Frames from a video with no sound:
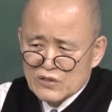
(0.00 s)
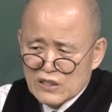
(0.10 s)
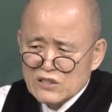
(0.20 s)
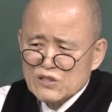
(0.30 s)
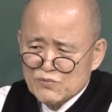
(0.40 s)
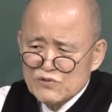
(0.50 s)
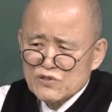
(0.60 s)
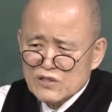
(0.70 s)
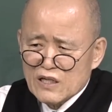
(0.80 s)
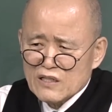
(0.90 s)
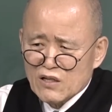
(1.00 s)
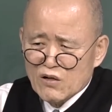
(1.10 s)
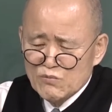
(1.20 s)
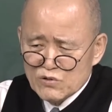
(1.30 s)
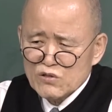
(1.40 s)
텍스트 분석이라는 게
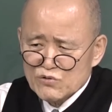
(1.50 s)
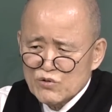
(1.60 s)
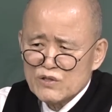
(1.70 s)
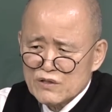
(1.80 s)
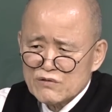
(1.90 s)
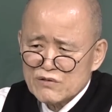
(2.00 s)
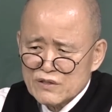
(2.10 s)
엄청 졸리는